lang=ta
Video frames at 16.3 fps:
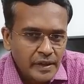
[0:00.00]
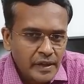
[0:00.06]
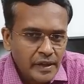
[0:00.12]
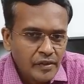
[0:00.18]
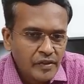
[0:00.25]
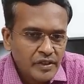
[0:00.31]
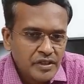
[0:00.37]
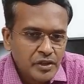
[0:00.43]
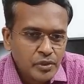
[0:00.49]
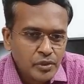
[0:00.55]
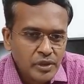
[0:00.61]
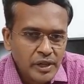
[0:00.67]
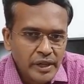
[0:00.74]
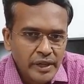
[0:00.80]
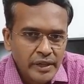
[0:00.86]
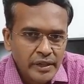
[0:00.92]
ஃபஸ்ட்டு
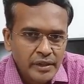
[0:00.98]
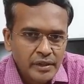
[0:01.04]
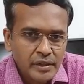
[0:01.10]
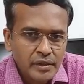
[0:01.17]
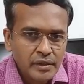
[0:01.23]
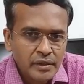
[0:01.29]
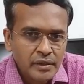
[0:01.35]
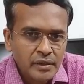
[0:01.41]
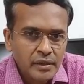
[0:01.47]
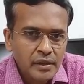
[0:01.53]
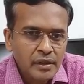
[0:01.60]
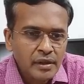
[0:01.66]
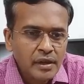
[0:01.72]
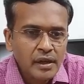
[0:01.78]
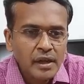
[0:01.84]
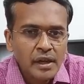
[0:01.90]
குத்துறேன்
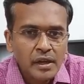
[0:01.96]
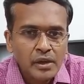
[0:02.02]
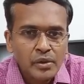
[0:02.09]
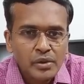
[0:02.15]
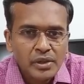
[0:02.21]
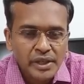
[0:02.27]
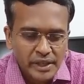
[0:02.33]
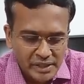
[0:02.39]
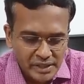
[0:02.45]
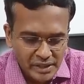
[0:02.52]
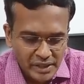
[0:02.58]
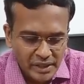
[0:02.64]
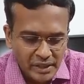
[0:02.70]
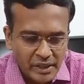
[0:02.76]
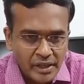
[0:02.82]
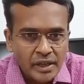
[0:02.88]
குத்தியாச்சு
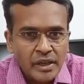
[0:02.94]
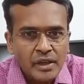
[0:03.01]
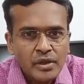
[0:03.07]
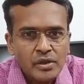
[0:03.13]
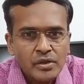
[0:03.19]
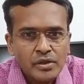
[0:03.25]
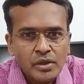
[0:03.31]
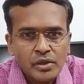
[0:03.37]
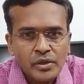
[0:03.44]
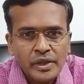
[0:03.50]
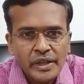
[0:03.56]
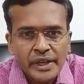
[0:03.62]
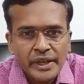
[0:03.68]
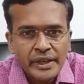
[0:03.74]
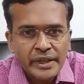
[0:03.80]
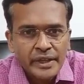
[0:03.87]
குத்துனோடனே
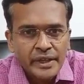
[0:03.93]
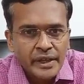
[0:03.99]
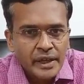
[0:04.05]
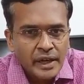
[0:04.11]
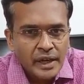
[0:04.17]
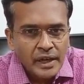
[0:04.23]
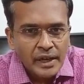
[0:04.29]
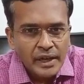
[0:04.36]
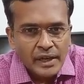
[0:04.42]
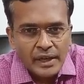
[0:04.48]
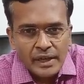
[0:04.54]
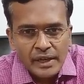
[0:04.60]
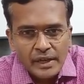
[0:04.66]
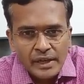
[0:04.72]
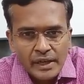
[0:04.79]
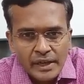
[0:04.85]

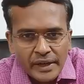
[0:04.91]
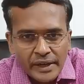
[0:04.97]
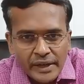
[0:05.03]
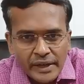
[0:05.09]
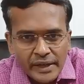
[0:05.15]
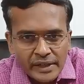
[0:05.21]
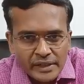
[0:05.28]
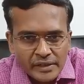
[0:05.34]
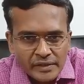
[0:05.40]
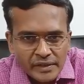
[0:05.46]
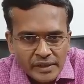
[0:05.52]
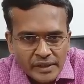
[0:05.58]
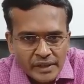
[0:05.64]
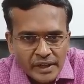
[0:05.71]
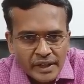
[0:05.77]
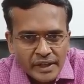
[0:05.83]
லைட்டாக ரத்தம்
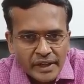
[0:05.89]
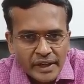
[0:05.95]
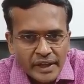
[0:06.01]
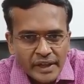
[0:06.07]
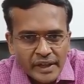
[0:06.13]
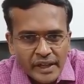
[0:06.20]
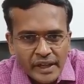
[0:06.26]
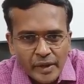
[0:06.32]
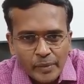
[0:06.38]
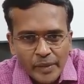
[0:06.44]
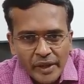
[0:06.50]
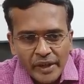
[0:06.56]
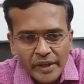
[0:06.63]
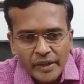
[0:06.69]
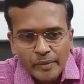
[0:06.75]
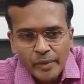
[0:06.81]
வருதுன்னு நினைக்கிறேன் நீங்கள் எப்படி
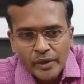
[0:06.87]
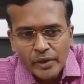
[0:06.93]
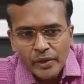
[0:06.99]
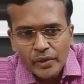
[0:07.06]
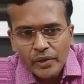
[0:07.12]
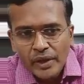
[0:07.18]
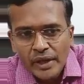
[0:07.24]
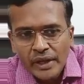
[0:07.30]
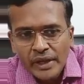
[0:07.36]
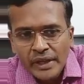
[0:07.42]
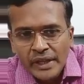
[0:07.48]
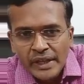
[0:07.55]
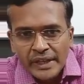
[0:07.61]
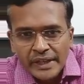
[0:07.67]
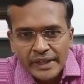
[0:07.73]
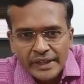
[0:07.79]
இதை பண்ணணும்னா
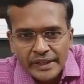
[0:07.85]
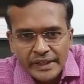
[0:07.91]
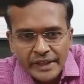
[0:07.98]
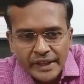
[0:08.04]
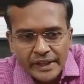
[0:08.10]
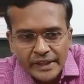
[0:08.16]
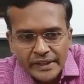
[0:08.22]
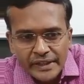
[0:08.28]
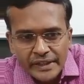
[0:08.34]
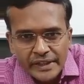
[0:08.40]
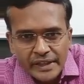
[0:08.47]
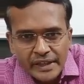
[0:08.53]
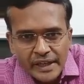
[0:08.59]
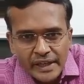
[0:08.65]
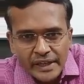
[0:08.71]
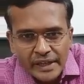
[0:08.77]
இங்கேருந்து
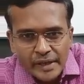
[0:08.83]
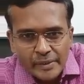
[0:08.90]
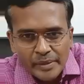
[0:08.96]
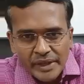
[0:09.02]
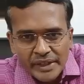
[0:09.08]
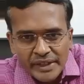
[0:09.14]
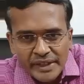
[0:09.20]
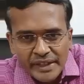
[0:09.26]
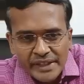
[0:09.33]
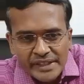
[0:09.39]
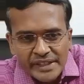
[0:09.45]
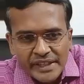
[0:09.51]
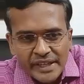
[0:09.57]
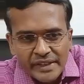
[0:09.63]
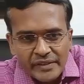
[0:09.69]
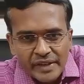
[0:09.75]
கைகளை அப்படியே
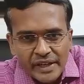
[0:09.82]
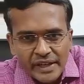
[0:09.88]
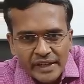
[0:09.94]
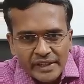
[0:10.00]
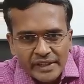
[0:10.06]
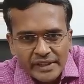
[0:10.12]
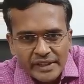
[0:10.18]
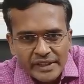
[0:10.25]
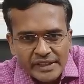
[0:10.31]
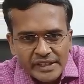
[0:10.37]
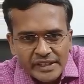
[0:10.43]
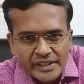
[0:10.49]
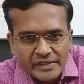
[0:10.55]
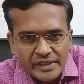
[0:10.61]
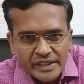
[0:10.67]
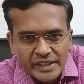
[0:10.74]
தேய்ச்சிக்கிட்டே வாங்க
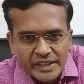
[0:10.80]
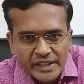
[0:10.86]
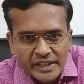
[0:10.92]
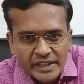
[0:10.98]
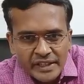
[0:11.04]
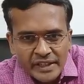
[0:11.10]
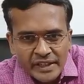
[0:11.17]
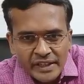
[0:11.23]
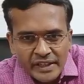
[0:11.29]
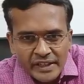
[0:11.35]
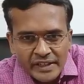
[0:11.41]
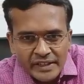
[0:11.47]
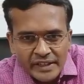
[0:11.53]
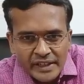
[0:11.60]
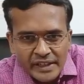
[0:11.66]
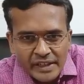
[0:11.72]
தேய்ச்சிக்கிட்டு வந்தீங்கன்னா இந்த
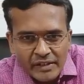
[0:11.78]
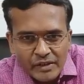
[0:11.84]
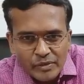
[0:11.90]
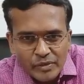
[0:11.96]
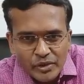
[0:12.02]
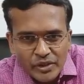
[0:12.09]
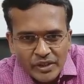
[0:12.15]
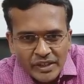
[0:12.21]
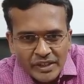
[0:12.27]
இடத்துல வரும்போது